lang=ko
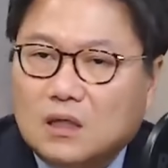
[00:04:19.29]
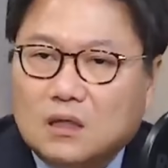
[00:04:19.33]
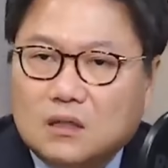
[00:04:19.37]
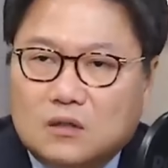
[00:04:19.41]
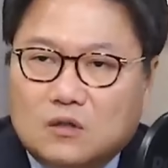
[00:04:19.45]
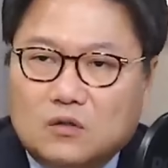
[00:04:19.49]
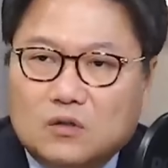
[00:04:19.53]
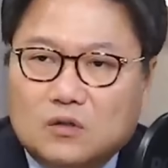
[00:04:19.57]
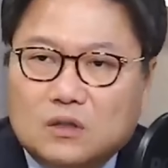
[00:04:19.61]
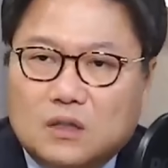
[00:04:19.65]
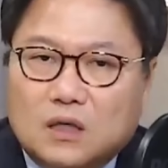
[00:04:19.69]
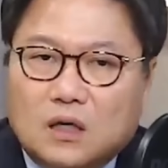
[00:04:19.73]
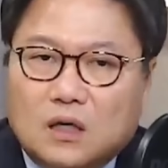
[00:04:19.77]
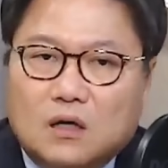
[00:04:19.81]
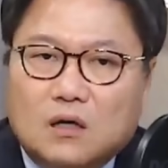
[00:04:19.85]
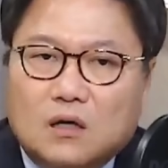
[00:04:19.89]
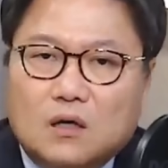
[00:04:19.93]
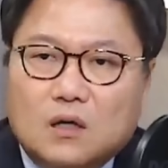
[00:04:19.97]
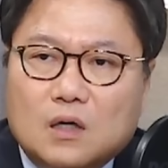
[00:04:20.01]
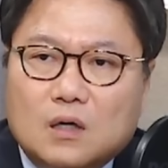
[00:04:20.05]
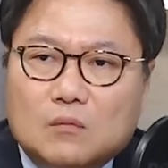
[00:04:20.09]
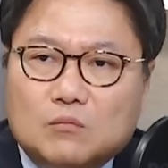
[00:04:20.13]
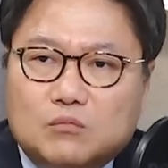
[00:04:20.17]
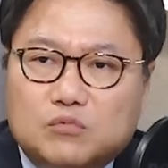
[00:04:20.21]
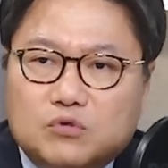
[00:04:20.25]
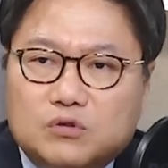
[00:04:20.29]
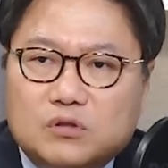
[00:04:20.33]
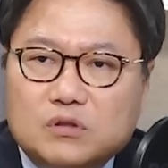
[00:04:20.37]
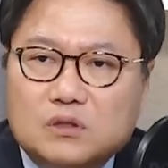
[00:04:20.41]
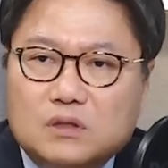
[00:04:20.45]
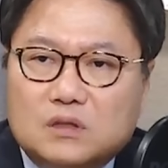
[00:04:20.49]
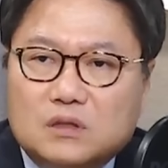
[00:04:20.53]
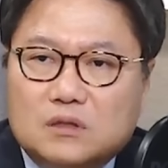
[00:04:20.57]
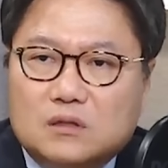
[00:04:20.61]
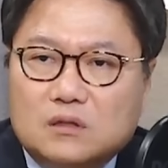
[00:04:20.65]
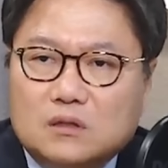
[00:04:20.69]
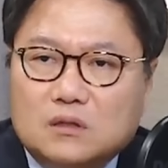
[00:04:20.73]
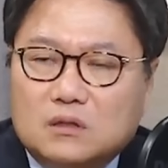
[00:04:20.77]
그러니까 무슨
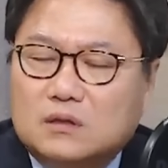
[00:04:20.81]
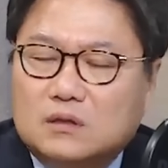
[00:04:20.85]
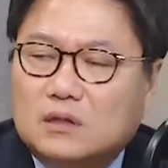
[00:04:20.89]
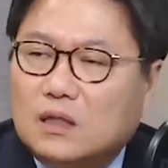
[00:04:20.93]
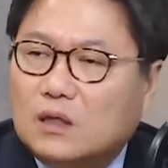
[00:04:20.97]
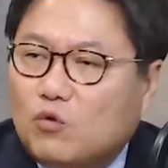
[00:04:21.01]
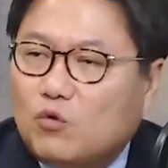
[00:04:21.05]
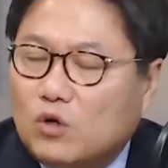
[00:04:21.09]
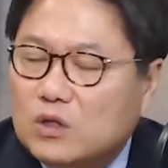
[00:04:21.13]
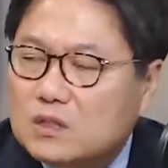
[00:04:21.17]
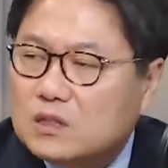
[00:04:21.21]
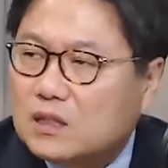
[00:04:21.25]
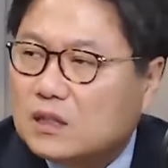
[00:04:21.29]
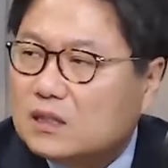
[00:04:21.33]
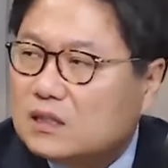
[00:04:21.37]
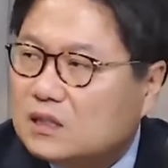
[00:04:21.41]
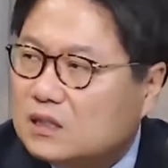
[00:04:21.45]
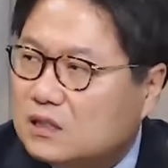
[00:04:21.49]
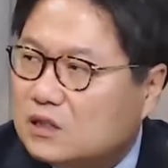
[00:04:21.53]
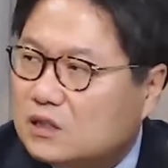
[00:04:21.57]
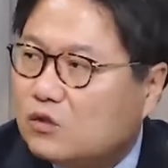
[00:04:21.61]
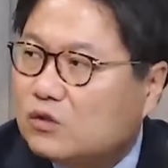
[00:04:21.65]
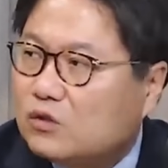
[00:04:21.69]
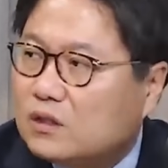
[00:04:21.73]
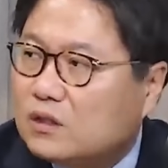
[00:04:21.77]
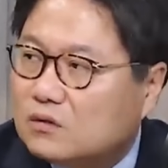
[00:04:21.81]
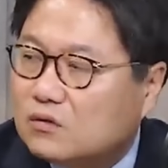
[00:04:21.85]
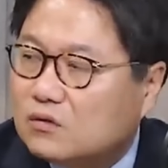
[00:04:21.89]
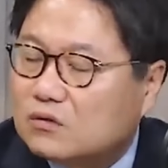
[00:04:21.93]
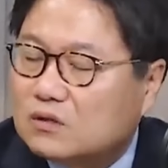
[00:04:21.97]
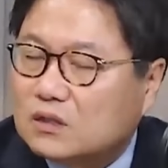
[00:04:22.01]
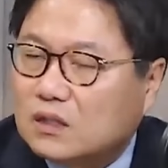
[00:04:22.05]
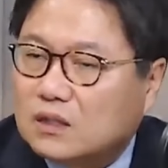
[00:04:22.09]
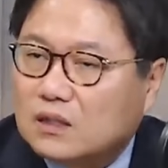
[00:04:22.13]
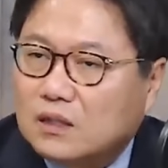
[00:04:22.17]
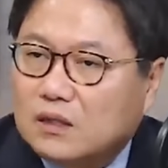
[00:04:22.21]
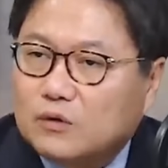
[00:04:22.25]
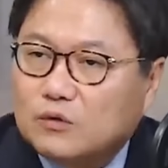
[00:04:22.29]
짓 그때 굉장히
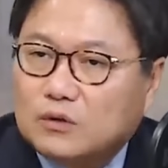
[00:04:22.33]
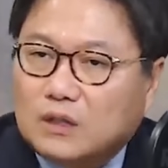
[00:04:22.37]
치열했었잖아요.